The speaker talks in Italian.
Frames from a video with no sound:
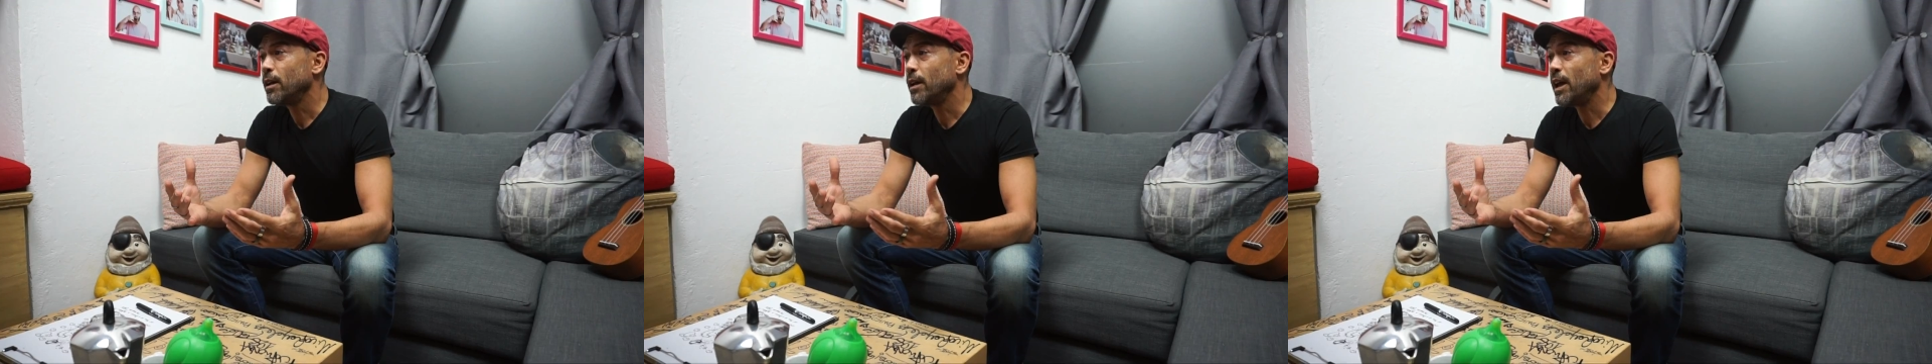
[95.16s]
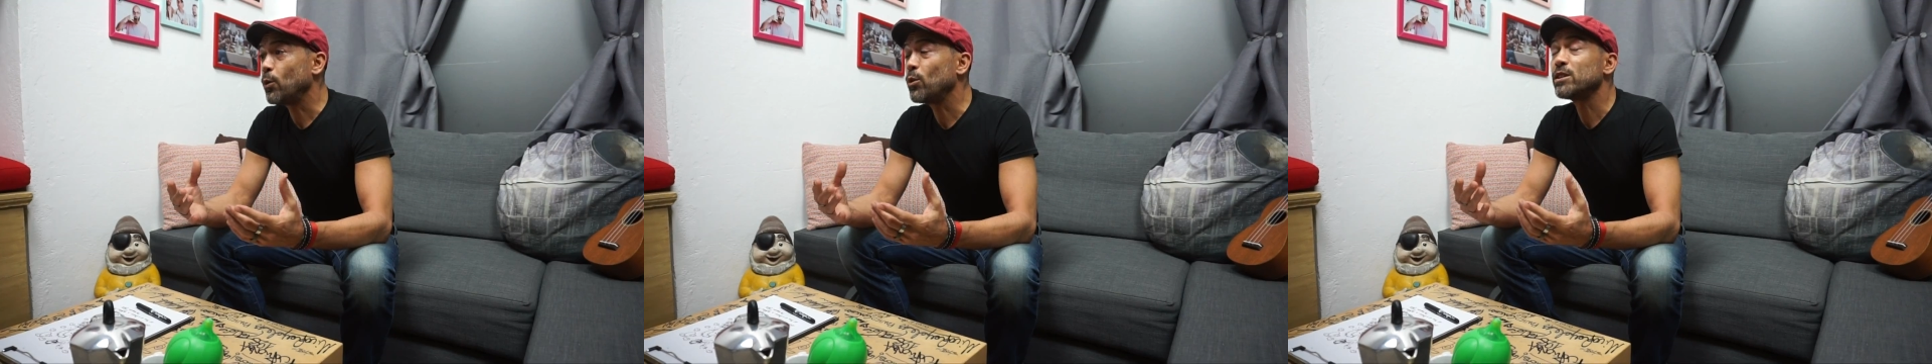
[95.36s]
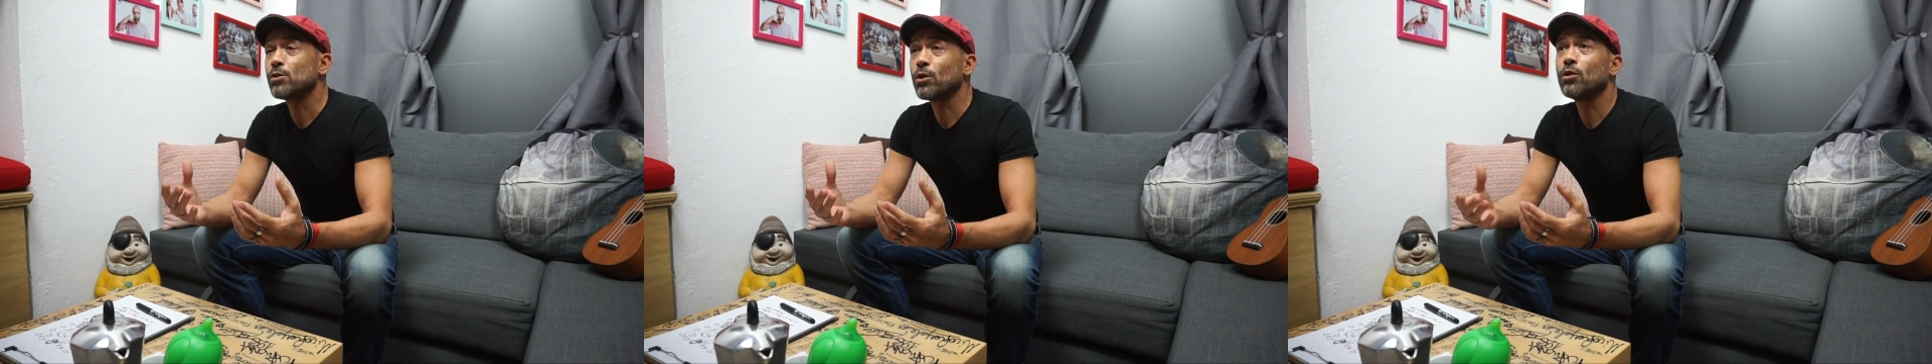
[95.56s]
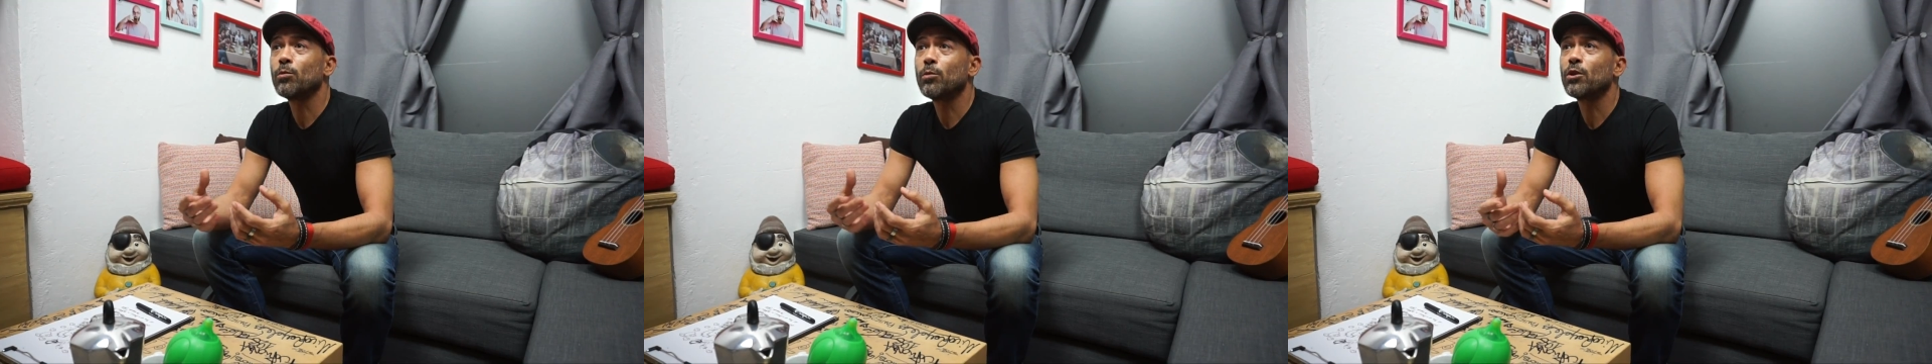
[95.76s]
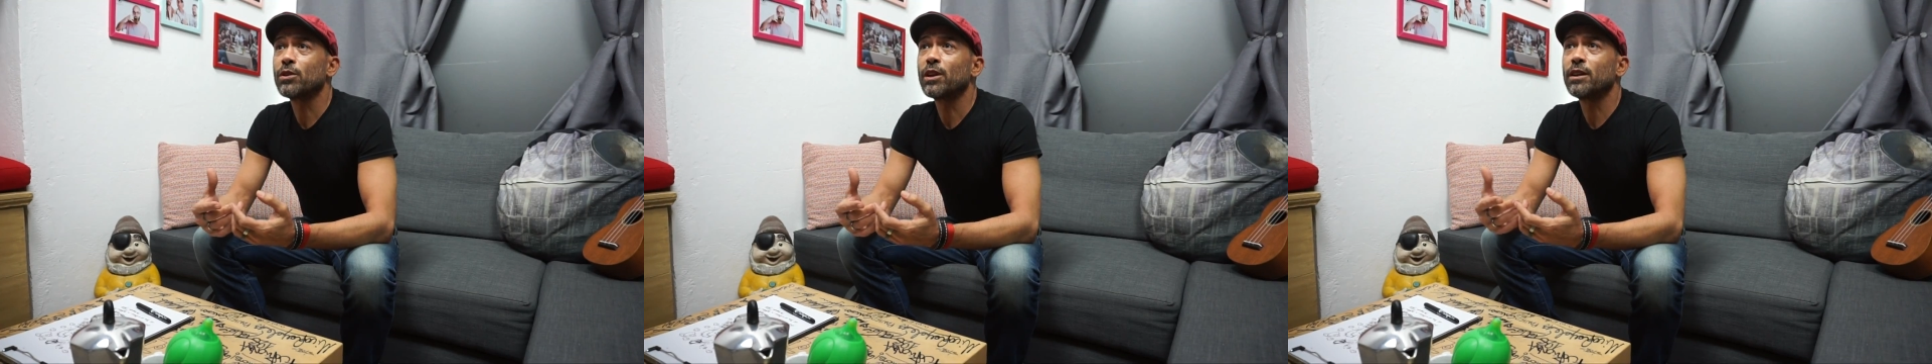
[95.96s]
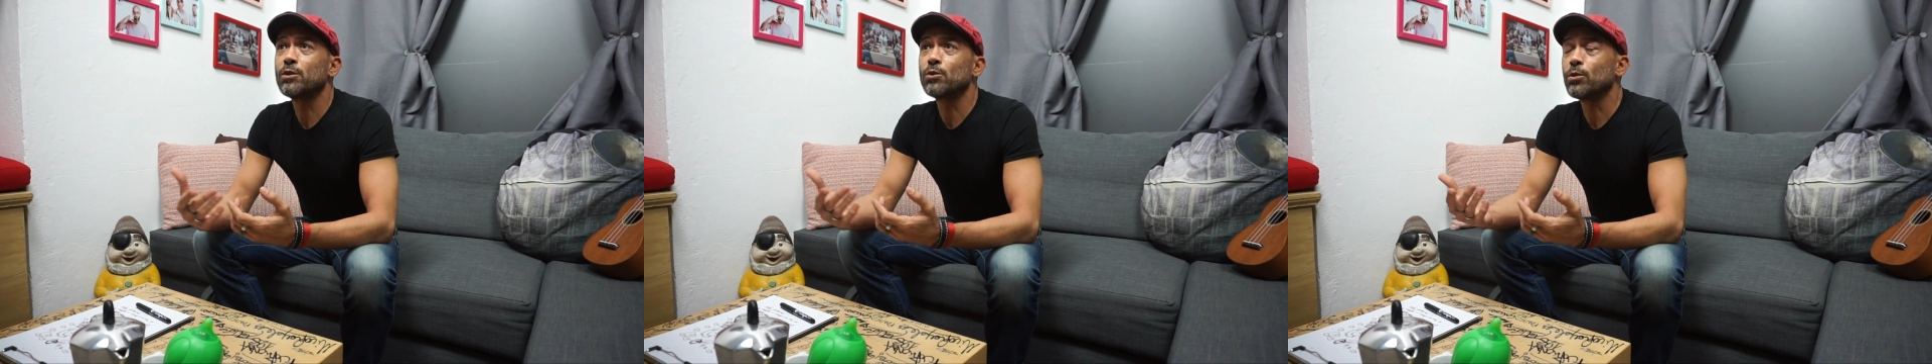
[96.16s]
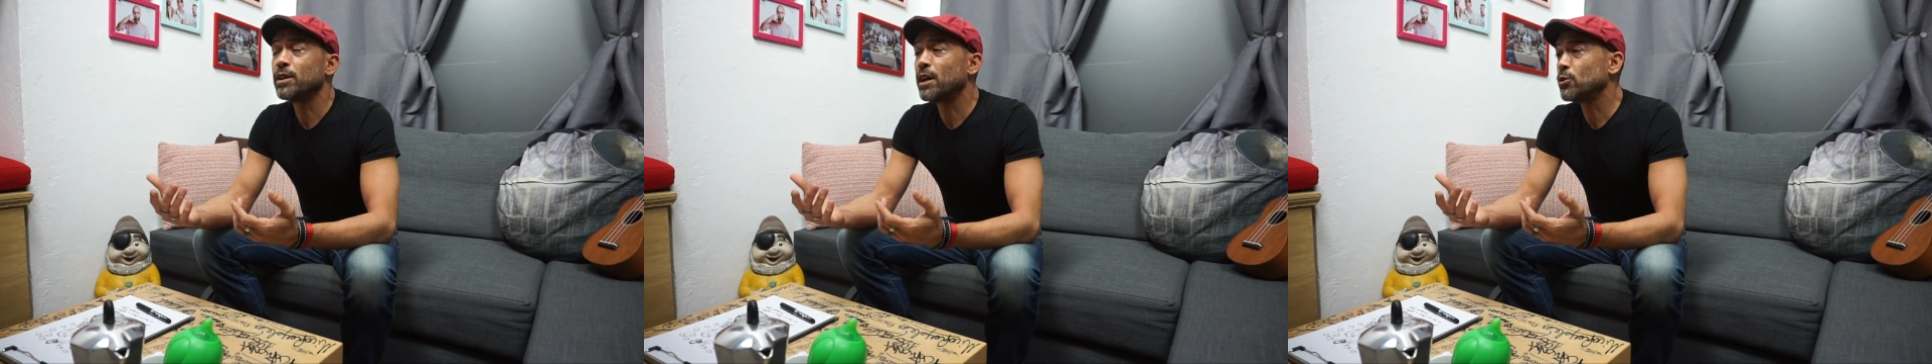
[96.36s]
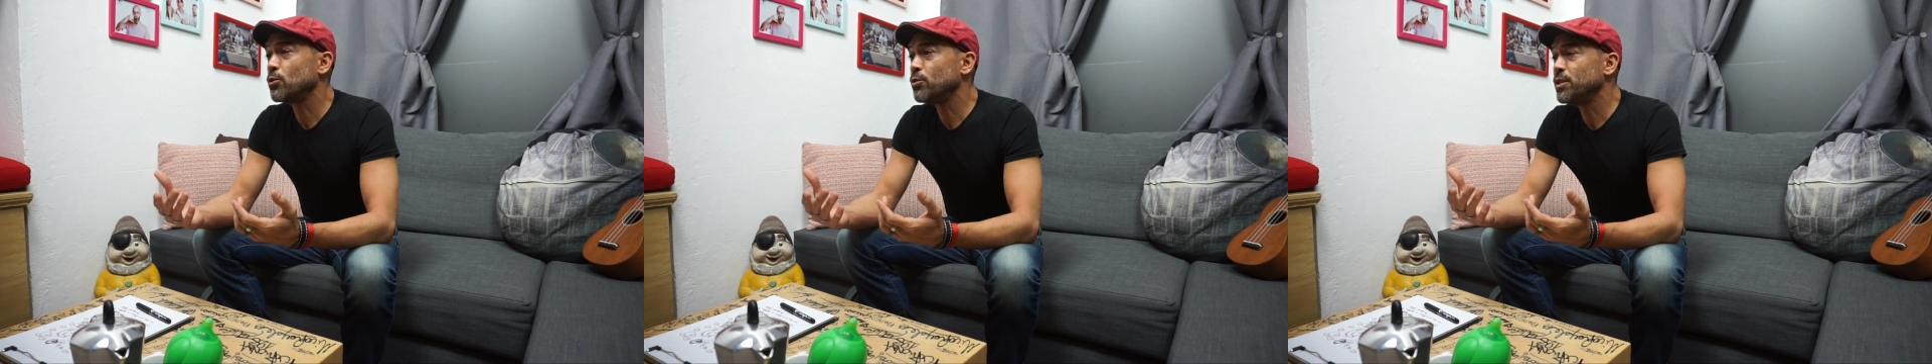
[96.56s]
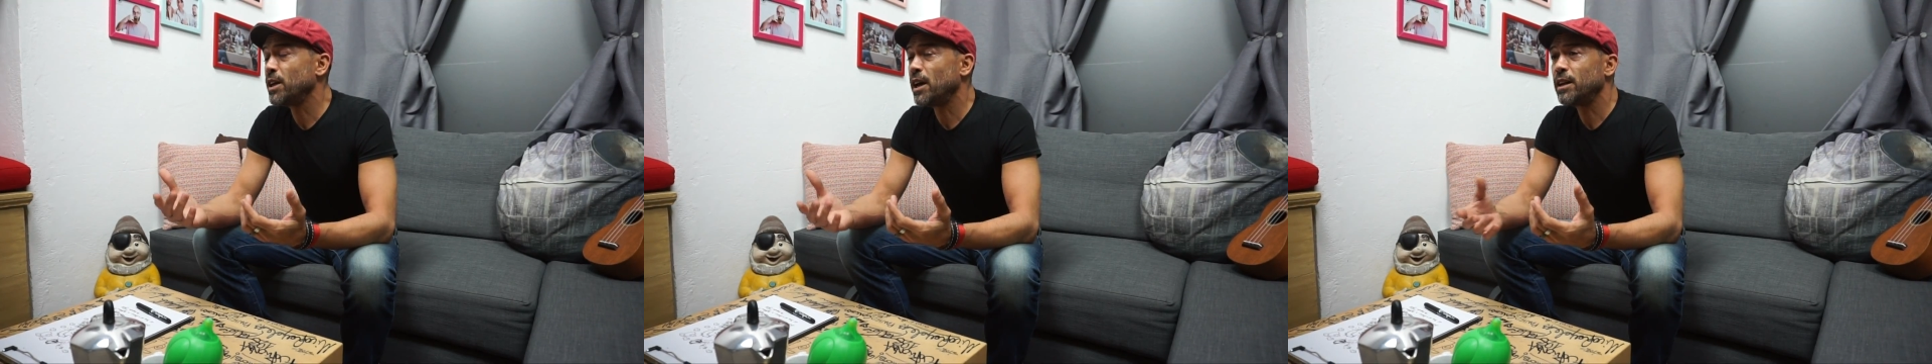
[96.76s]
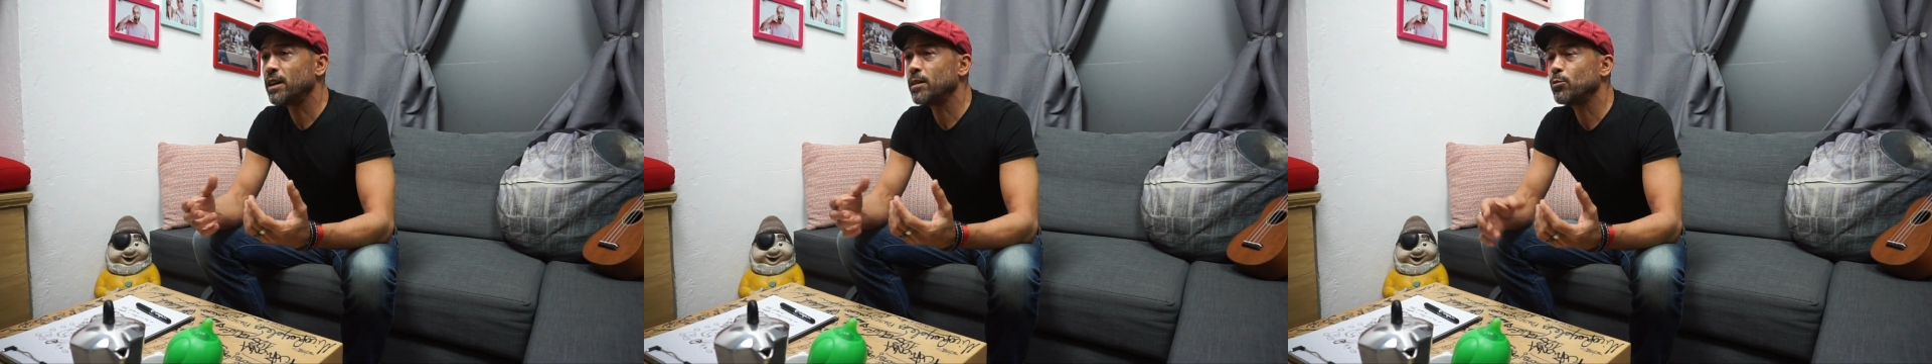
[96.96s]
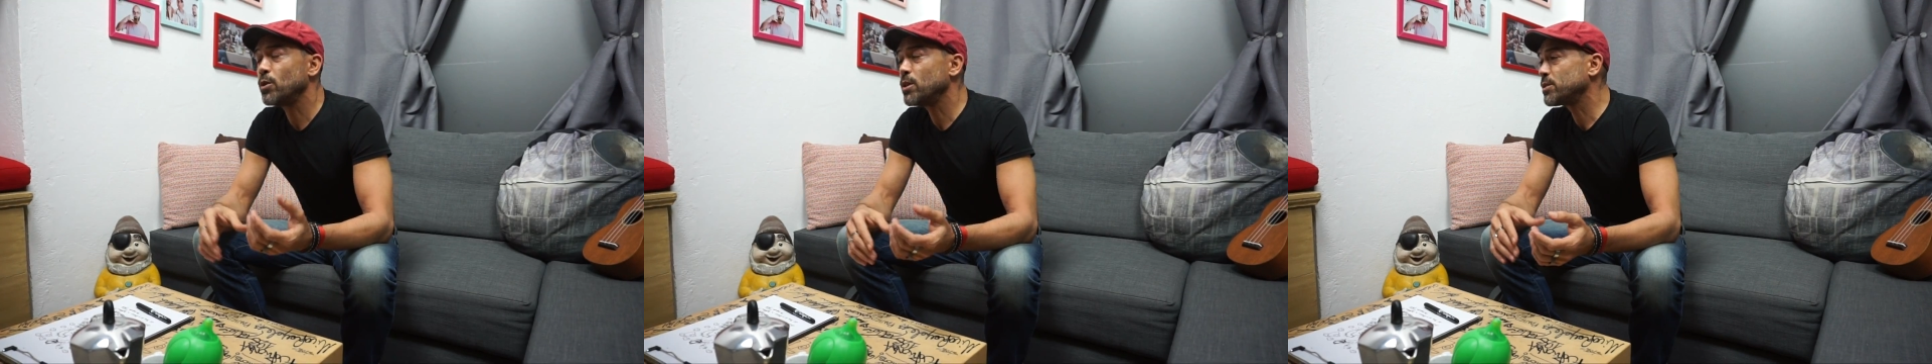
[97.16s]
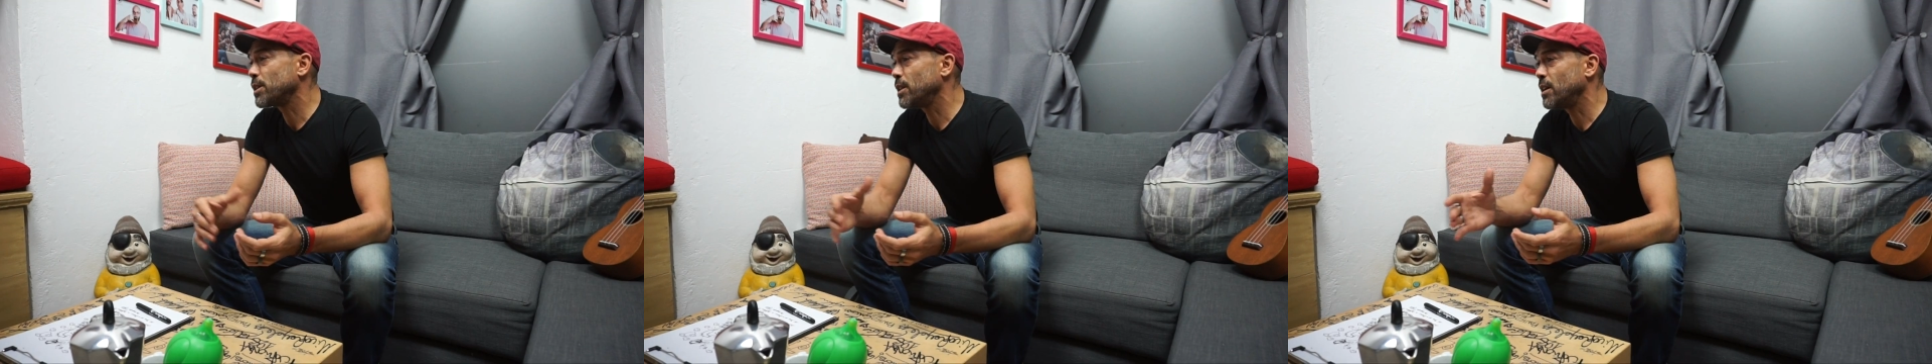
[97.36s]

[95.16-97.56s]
E questo comporta il risultato finale che può essere